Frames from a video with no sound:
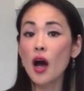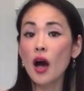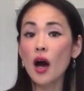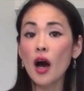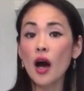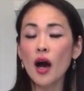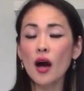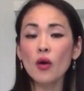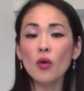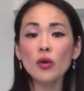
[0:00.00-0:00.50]

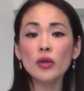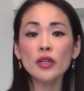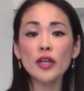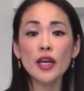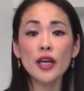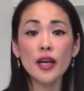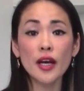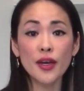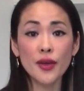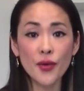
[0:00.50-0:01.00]
歯ごた
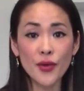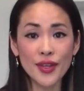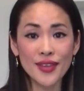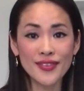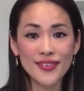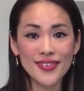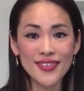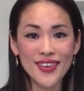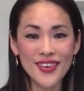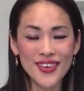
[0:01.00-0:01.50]
えが良い
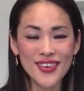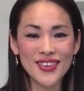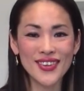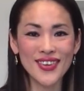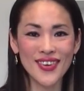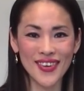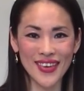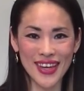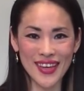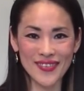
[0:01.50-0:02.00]
とい
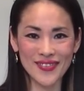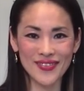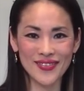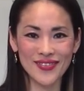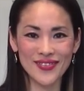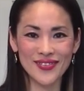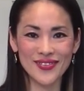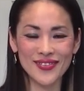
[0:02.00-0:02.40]
う表現。